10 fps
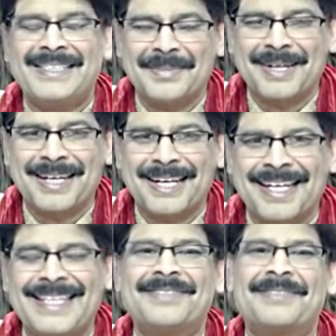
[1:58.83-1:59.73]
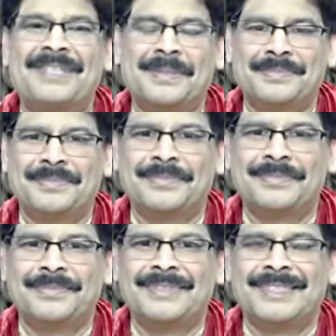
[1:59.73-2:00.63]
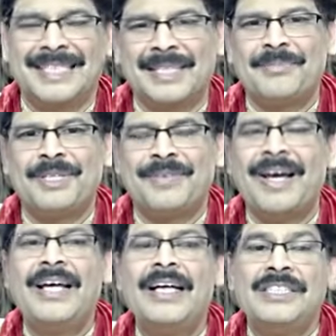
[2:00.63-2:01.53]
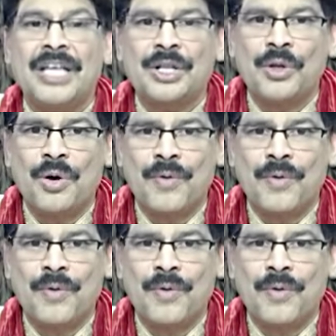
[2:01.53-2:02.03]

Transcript: సమగ్రంగా తెలుసుకుందాం శతం జీవ తెరదో